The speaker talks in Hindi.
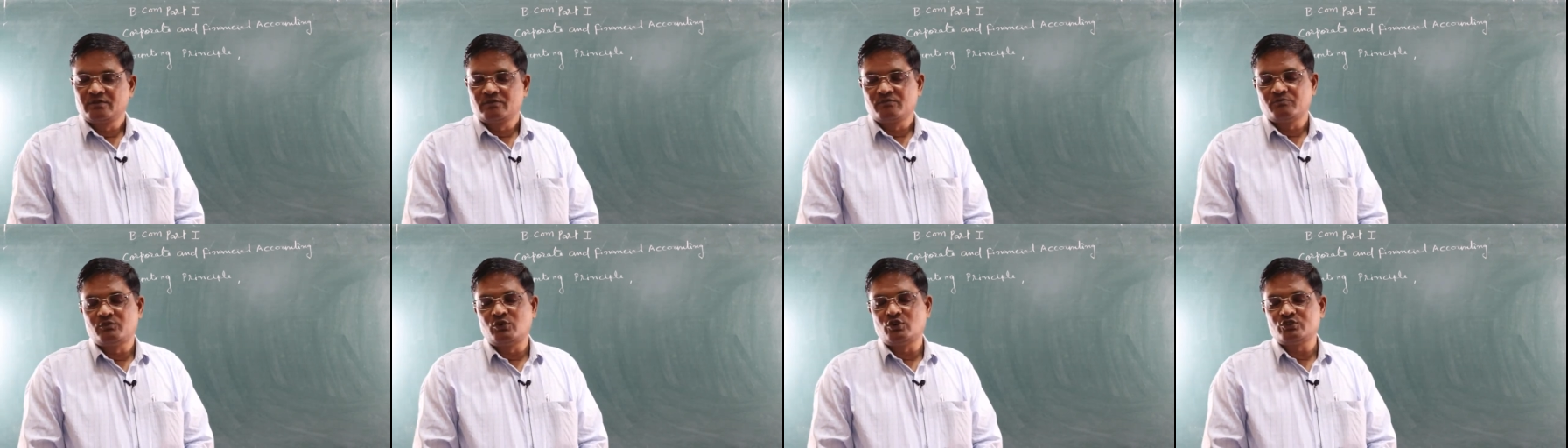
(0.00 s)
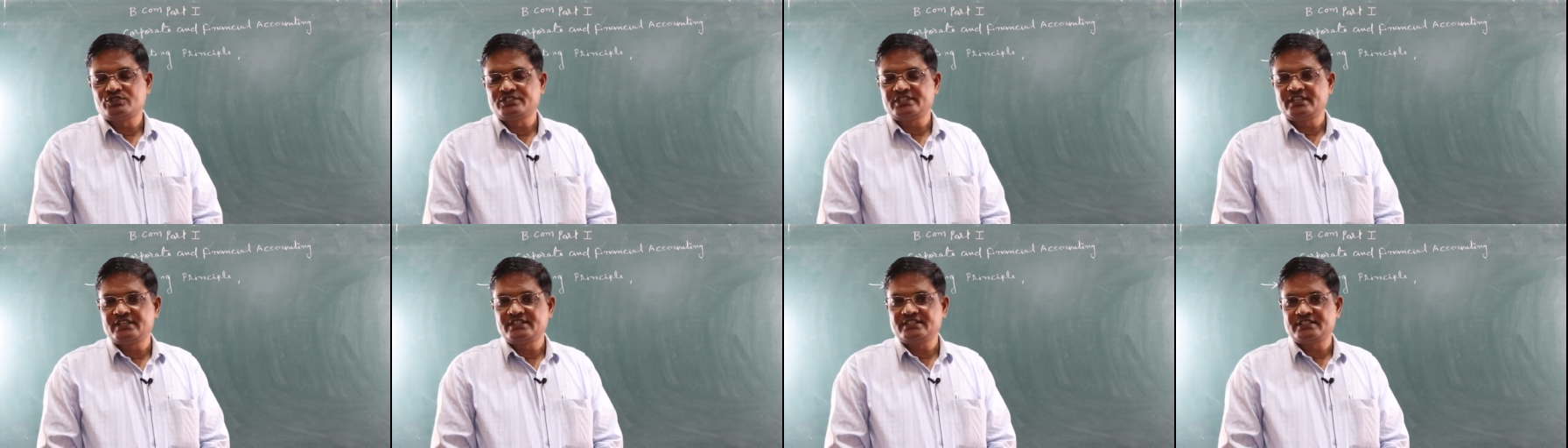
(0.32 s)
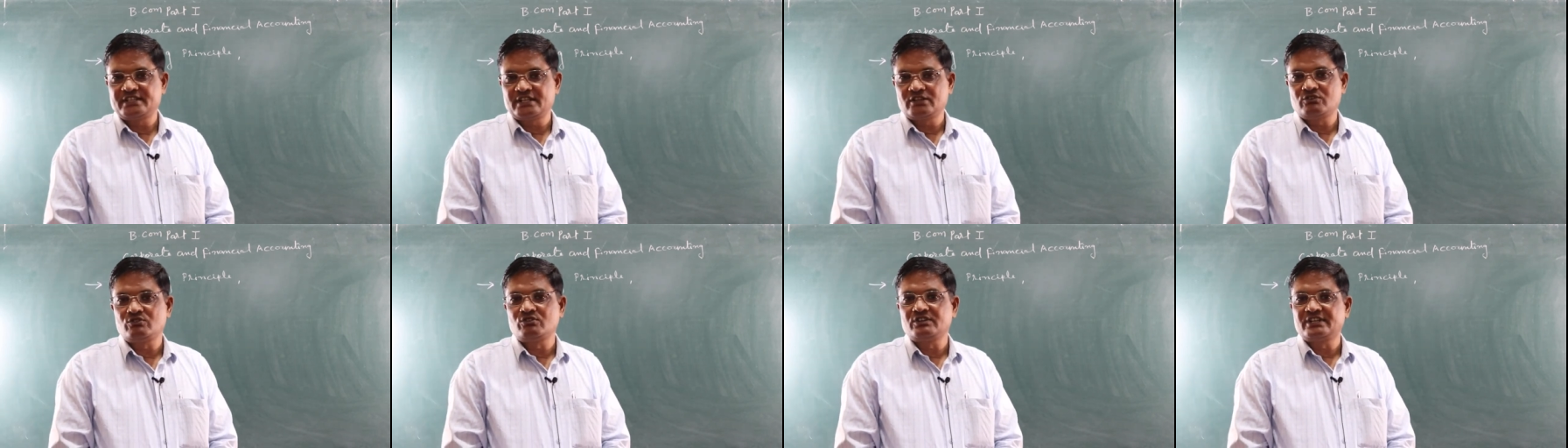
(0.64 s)
बहुत से
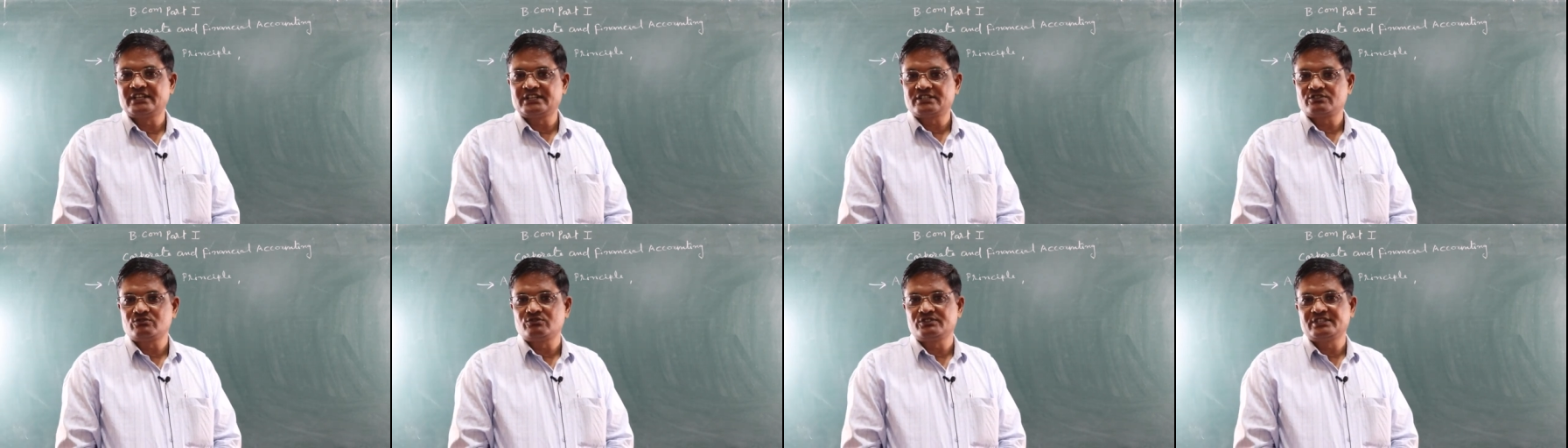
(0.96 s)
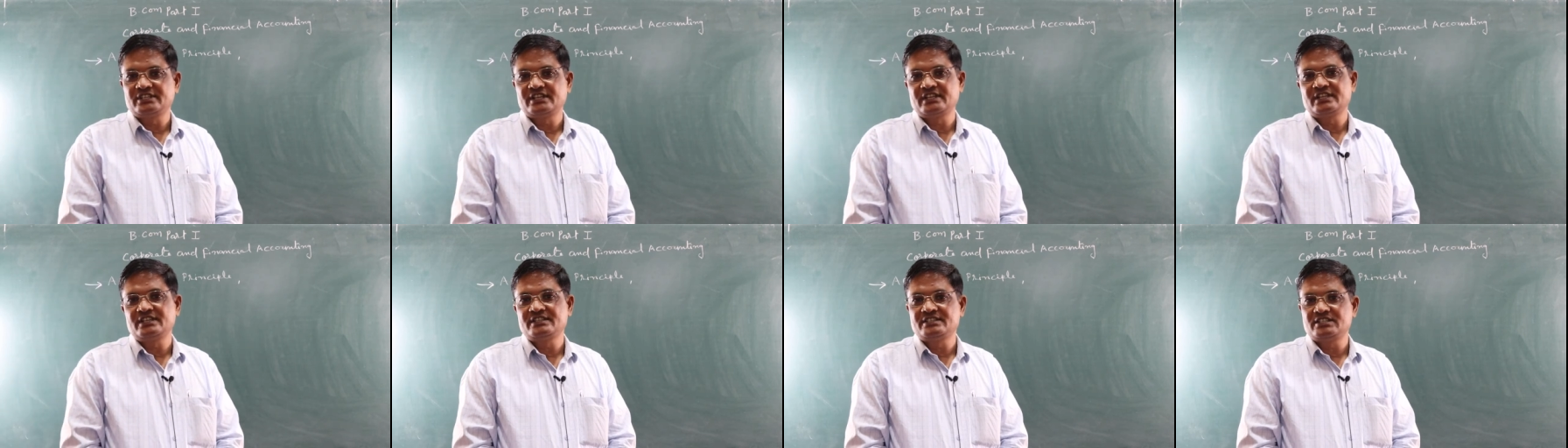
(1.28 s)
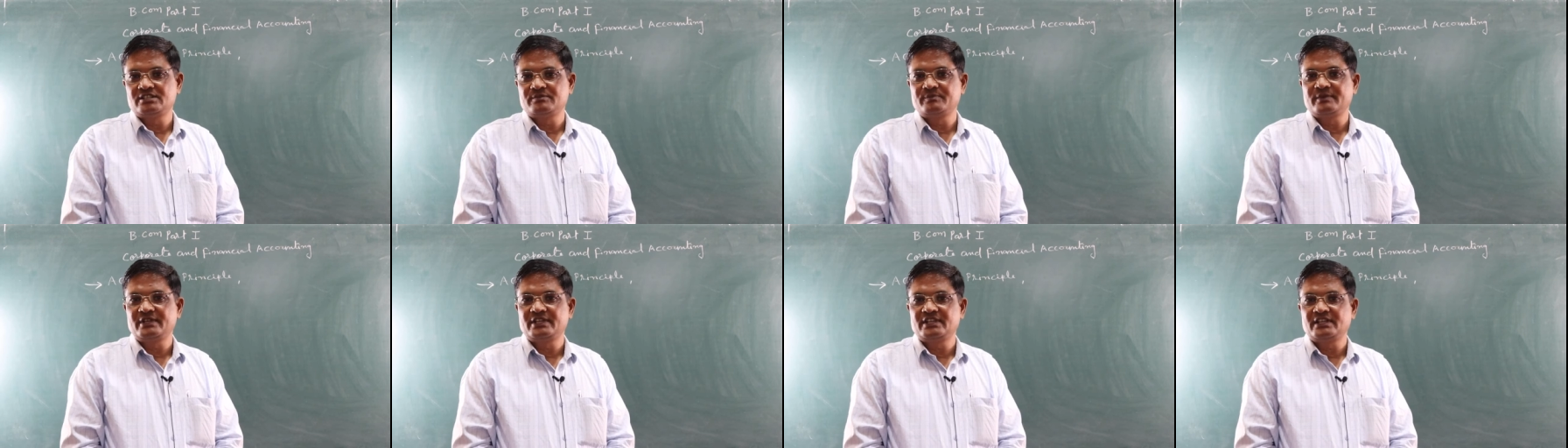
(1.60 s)
स्टेक होल्डर्स होते हैं
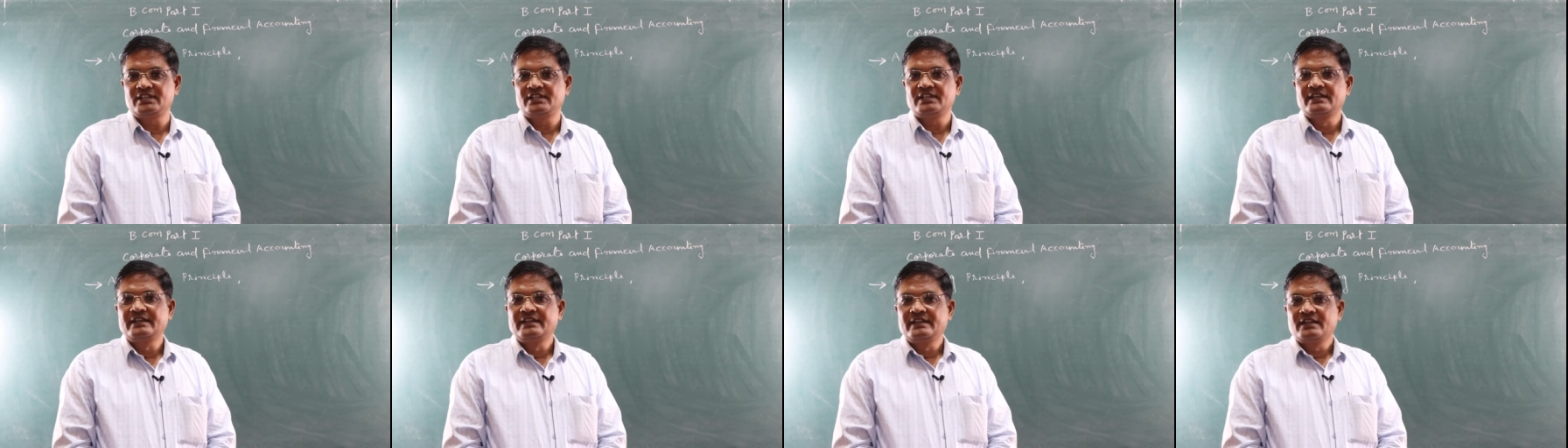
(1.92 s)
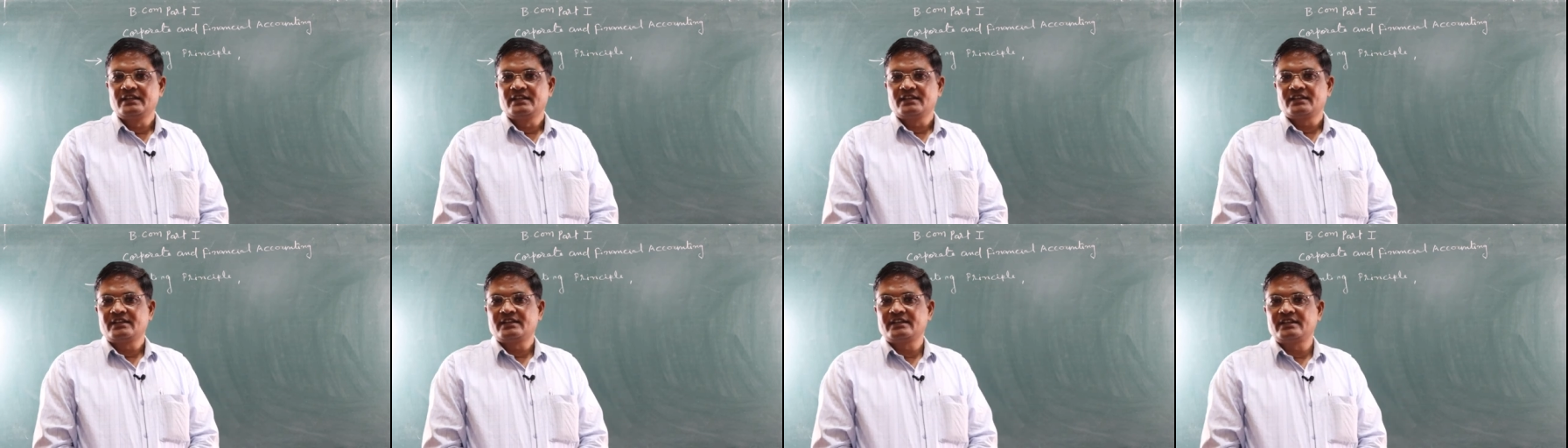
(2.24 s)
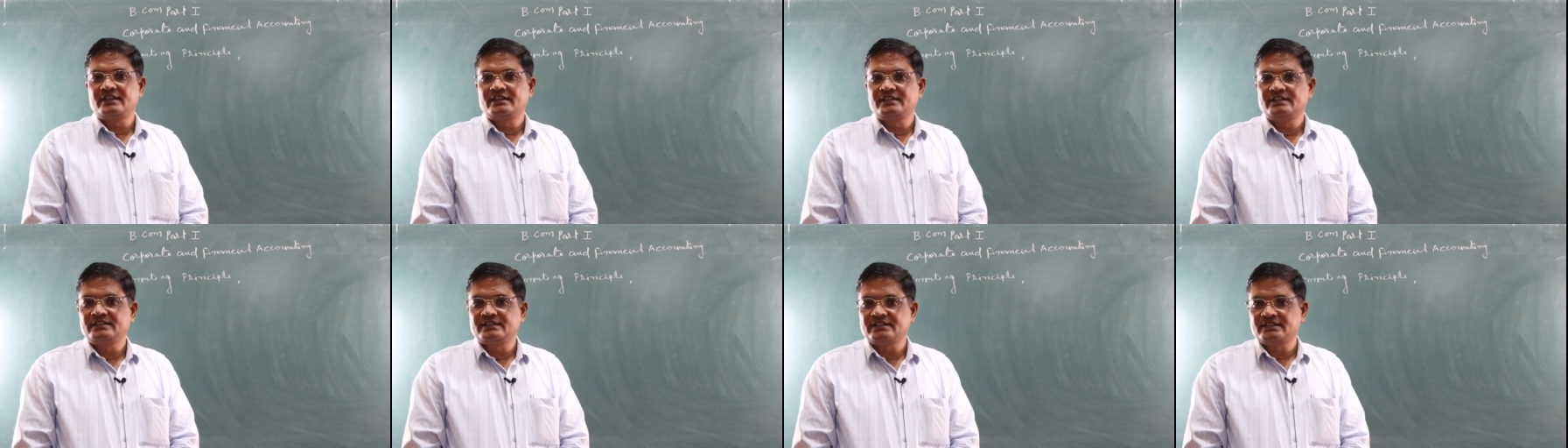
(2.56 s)
जिनमें
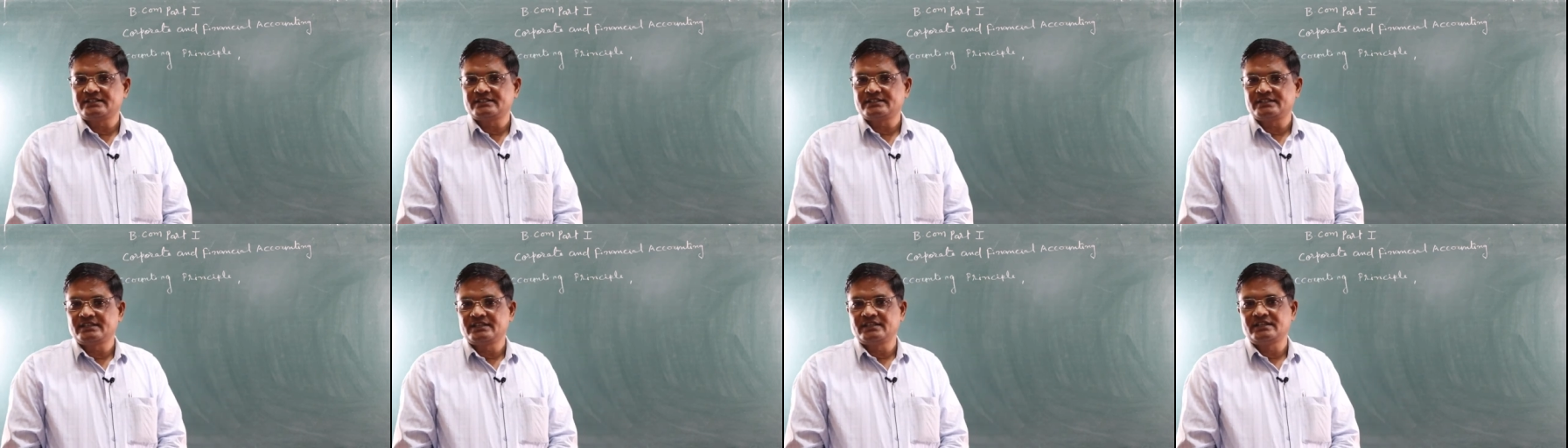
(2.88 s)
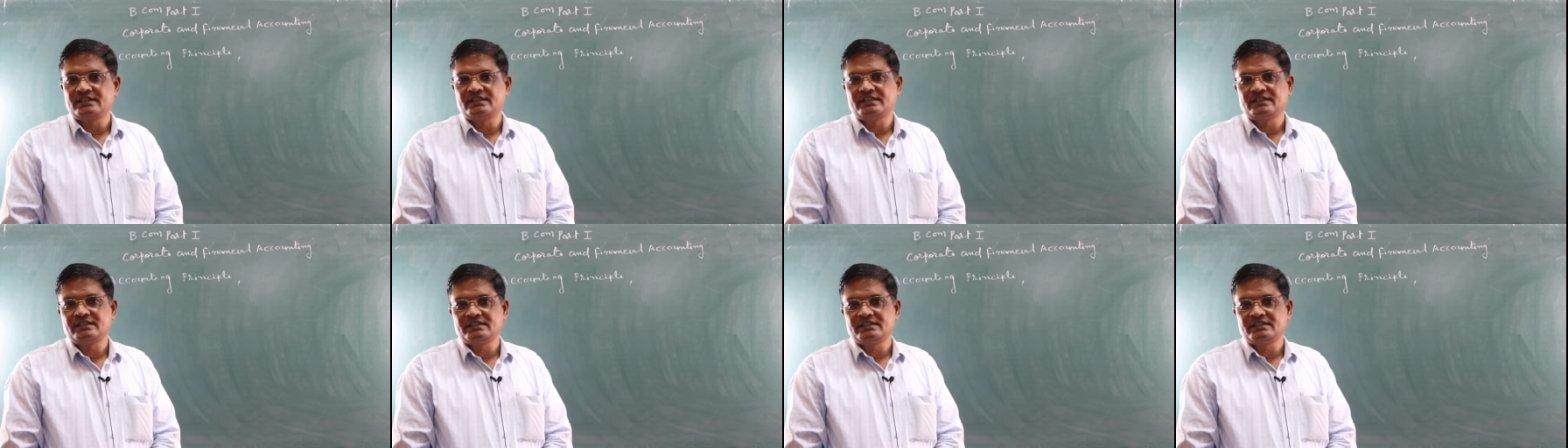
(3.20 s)
क्रेडिटर्स है